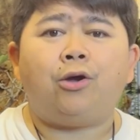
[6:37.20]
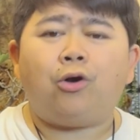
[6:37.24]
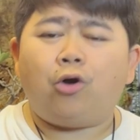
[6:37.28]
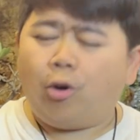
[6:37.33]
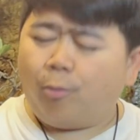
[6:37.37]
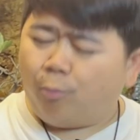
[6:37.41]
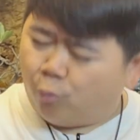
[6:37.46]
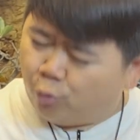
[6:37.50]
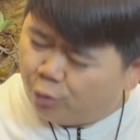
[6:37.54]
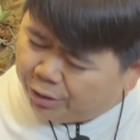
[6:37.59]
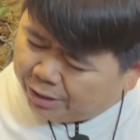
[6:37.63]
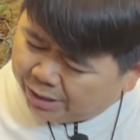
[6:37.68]
ขอ
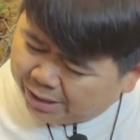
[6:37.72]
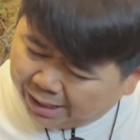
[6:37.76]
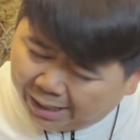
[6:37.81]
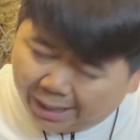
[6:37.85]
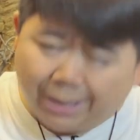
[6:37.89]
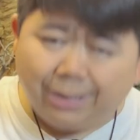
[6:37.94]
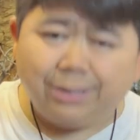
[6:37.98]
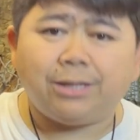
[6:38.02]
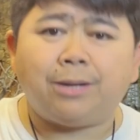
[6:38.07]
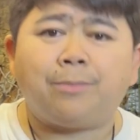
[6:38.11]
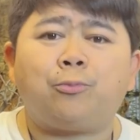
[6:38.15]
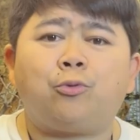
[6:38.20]
บคุณอีกครั้ง
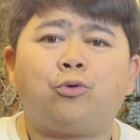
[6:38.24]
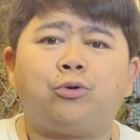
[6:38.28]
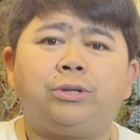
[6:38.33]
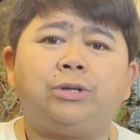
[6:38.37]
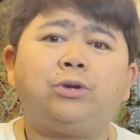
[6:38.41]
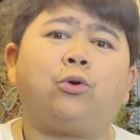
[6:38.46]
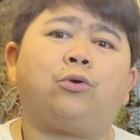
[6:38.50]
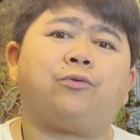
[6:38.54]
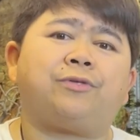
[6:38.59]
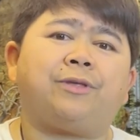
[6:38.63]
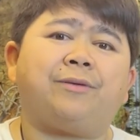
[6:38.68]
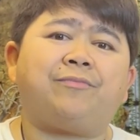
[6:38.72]
กับคนที่
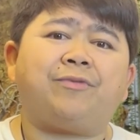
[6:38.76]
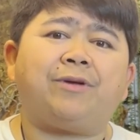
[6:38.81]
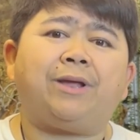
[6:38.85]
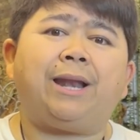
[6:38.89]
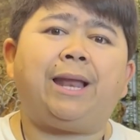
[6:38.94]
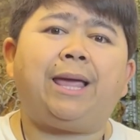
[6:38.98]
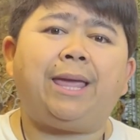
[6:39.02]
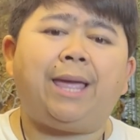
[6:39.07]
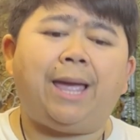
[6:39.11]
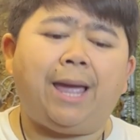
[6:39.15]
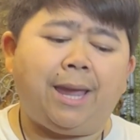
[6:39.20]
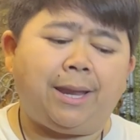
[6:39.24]
กด
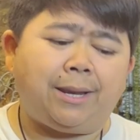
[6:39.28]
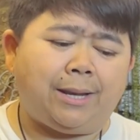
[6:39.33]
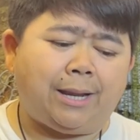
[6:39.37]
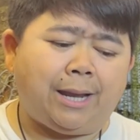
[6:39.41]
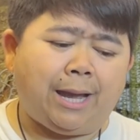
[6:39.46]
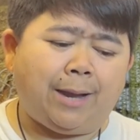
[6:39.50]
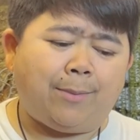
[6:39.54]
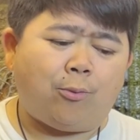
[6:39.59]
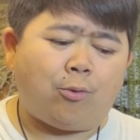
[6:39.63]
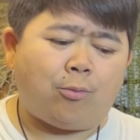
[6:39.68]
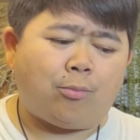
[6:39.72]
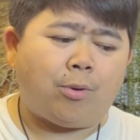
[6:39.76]
Subscribe ให้นะค
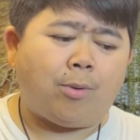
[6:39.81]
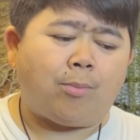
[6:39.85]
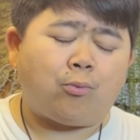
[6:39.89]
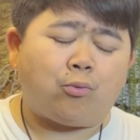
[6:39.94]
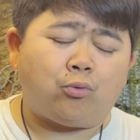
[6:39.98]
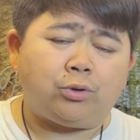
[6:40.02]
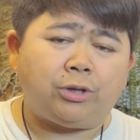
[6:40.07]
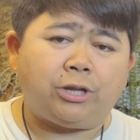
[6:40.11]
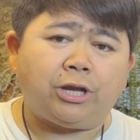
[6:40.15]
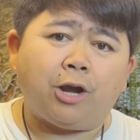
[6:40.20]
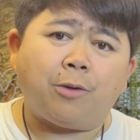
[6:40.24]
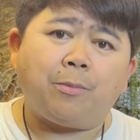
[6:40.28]
รับผมขอบคุ
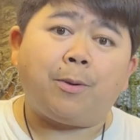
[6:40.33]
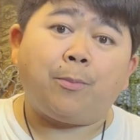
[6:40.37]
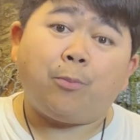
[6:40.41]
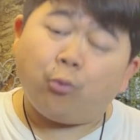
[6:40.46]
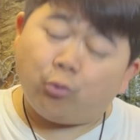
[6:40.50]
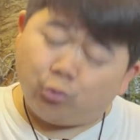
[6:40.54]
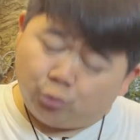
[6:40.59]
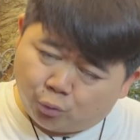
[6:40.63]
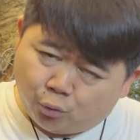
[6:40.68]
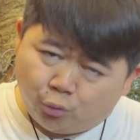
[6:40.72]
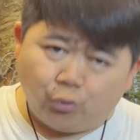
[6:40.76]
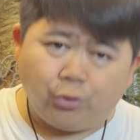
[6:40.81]
ณที่เข้ามาพู
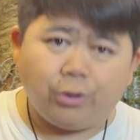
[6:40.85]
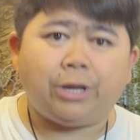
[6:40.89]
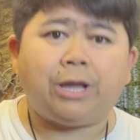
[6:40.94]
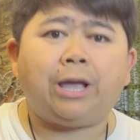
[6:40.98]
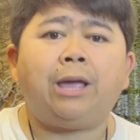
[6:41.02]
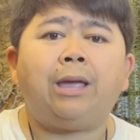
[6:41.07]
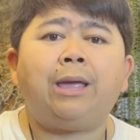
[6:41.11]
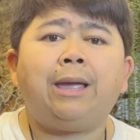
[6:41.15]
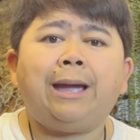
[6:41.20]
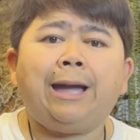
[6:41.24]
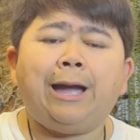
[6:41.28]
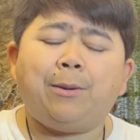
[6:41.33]
ดคุย
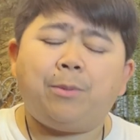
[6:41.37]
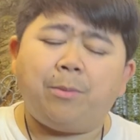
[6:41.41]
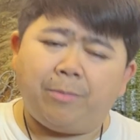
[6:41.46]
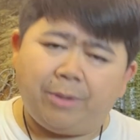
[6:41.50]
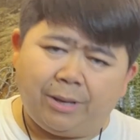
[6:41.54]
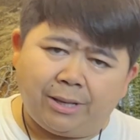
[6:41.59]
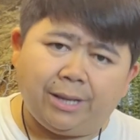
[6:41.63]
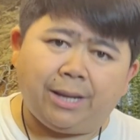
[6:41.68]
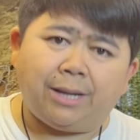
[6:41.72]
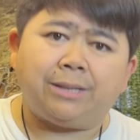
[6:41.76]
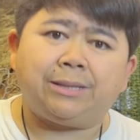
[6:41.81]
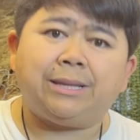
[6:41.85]
เข้ามาเม้
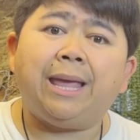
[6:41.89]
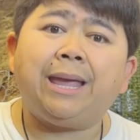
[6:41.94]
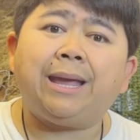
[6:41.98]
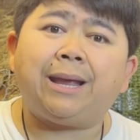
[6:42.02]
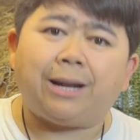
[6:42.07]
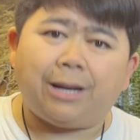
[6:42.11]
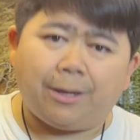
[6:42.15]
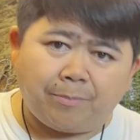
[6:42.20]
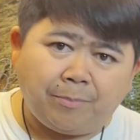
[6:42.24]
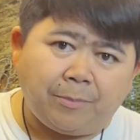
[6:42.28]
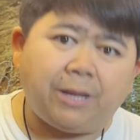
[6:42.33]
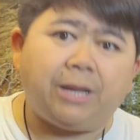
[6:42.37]
นต์กันใต้ค
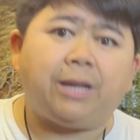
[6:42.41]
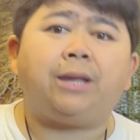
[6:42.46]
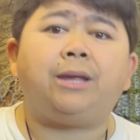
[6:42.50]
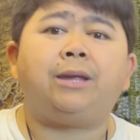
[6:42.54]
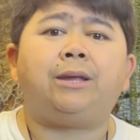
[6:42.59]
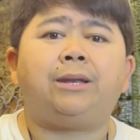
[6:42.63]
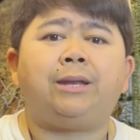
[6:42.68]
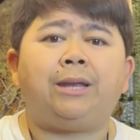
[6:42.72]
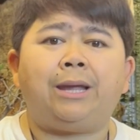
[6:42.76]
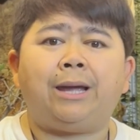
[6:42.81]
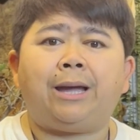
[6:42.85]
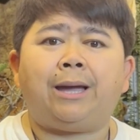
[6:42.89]
ลิปนี้
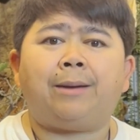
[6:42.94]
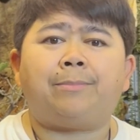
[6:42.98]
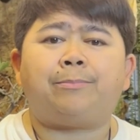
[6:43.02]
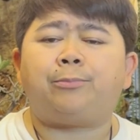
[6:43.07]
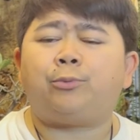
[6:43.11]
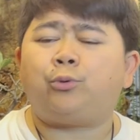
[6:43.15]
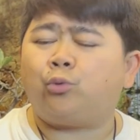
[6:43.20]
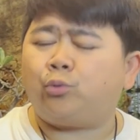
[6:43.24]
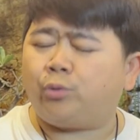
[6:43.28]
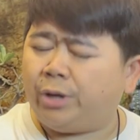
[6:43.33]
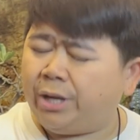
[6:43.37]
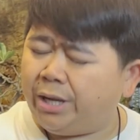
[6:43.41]
นะครับ
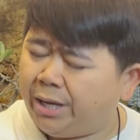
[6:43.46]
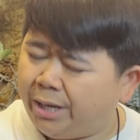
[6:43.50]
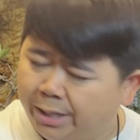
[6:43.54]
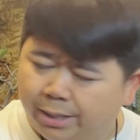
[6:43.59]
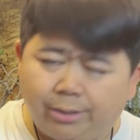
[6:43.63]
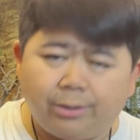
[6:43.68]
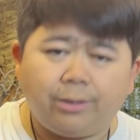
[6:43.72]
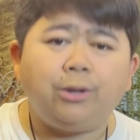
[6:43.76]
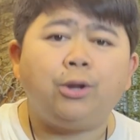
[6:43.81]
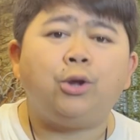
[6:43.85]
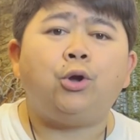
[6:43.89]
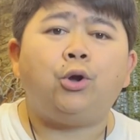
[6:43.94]
หนูได้เห็น
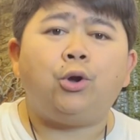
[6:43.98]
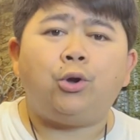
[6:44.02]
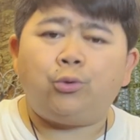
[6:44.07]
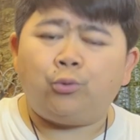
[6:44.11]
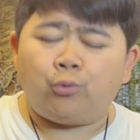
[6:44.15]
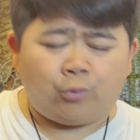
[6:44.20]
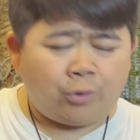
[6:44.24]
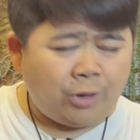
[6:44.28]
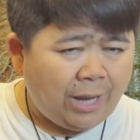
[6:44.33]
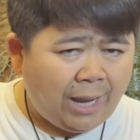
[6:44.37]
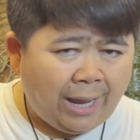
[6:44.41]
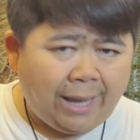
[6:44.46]
ห
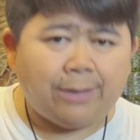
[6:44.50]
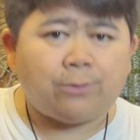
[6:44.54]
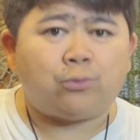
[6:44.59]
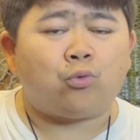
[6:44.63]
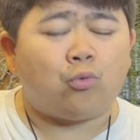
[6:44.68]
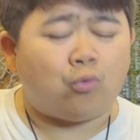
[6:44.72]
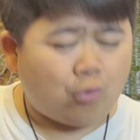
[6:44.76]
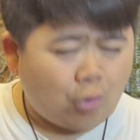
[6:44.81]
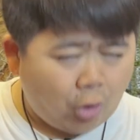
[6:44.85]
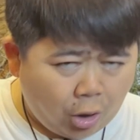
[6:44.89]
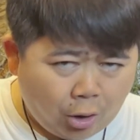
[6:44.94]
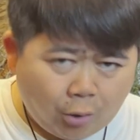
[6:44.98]
นูได้อ่าน
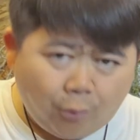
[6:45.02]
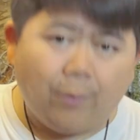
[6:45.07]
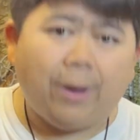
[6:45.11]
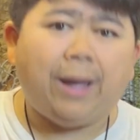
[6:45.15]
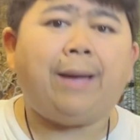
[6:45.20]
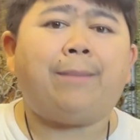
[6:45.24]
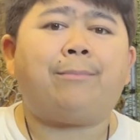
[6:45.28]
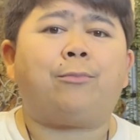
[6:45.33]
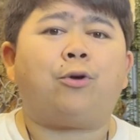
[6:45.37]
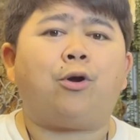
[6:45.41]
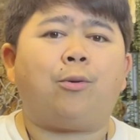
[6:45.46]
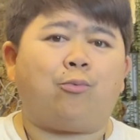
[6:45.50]
ทุกข้อควา
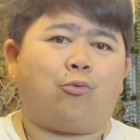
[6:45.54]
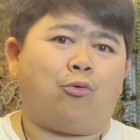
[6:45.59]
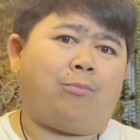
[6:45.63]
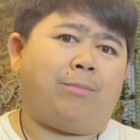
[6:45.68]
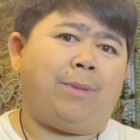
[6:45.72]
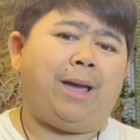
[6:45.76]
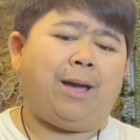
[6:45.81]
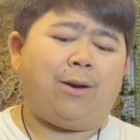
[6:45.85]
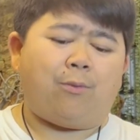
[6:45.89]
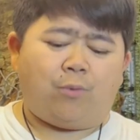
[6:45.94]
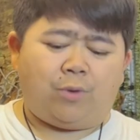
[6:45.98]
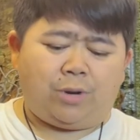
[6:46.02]
มขอบคุณ
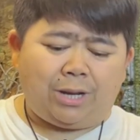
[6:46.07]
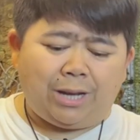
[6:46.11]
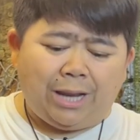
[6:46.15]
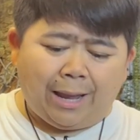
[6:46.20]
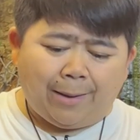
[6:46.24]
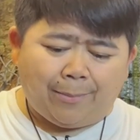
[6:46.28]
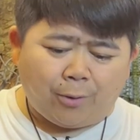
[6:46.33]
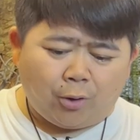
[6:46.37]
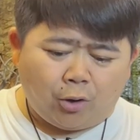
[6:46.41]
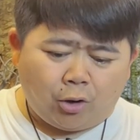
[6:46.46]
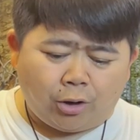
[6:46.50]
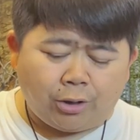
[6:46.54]
มากวันนี้ลา
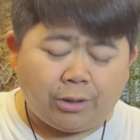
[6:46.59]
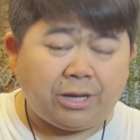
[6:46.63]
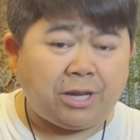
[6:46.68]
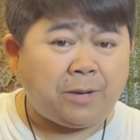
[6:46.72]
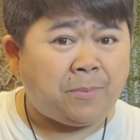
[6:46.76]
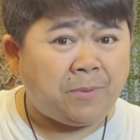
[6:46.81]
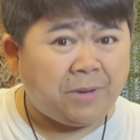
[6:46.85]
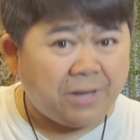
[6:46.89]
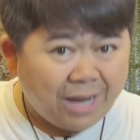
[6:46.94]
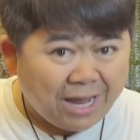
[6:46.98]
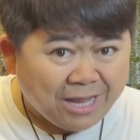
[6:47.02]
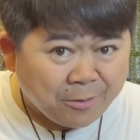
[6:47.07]
ไปก่อน
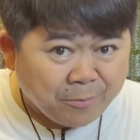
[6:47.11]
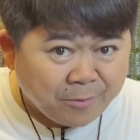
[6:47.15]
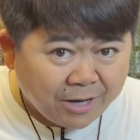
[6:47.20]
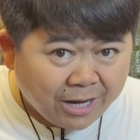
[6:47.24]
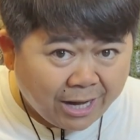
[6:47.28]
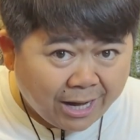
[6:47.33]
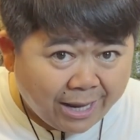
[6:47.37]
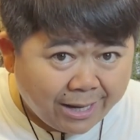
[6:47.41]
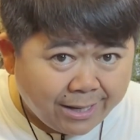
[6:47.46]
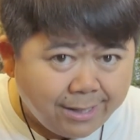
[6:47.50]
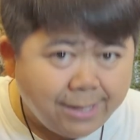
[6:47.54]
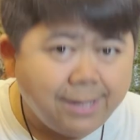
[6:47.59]
EP หน้าจะเป็น
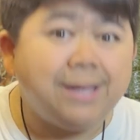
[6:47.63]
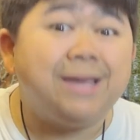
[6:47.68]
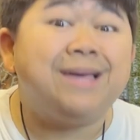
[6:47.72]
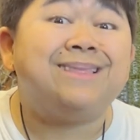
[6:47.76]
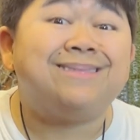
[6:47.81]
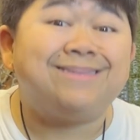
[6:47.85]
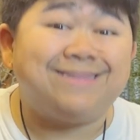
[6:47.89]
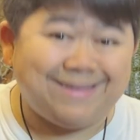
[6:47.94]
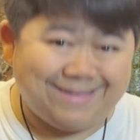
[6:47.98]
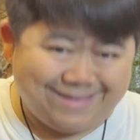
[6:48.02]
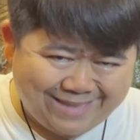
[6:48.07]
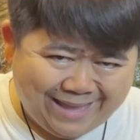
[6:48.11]
อะไร
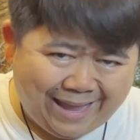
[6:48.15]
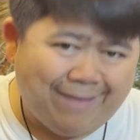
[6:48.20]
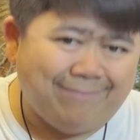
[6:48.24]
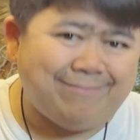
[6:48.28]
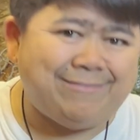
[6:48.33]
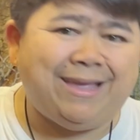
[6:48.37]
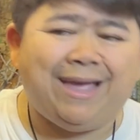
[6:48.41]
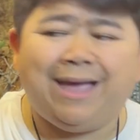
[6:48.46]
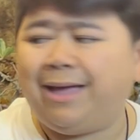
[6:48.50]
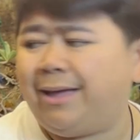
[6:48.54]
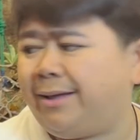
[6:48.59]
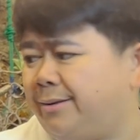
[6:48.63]
ติดตาม
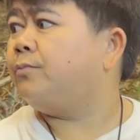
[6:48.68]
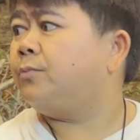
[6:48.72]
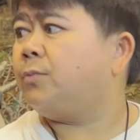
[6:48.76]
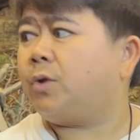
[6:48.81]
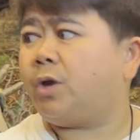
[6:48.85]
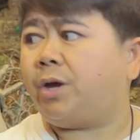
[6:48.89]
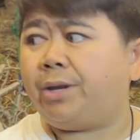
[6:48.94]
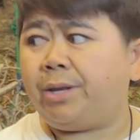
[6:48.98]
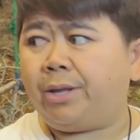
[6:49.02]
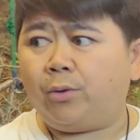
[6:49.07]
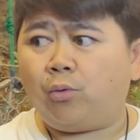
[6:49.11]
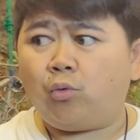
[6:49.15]
จ้า
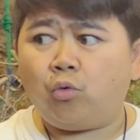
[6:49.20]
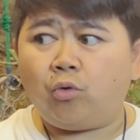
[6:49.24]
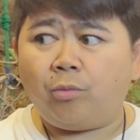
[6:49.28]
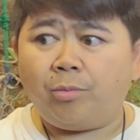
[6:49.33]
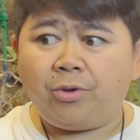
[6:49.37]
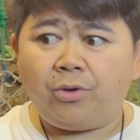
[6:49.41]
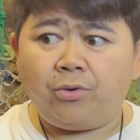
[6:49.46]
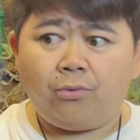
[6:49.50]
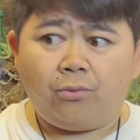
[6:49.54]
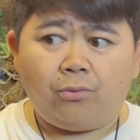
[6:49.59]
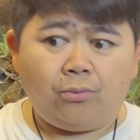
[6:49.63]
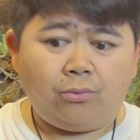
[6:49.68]
กระดิ่งกูก็
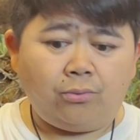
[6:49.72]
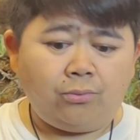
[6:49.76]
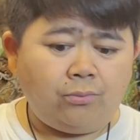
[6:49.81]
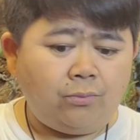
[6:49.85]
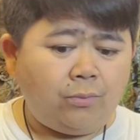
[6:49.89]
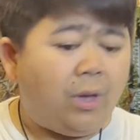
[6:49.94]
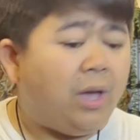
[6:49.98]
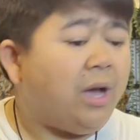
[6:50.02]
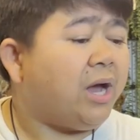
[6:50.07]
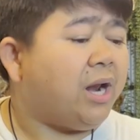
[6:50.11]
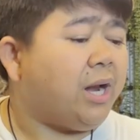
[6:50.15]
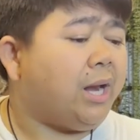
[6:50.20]
ไม่อยู่
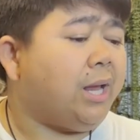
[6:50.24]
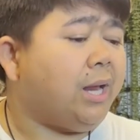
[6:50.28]
ก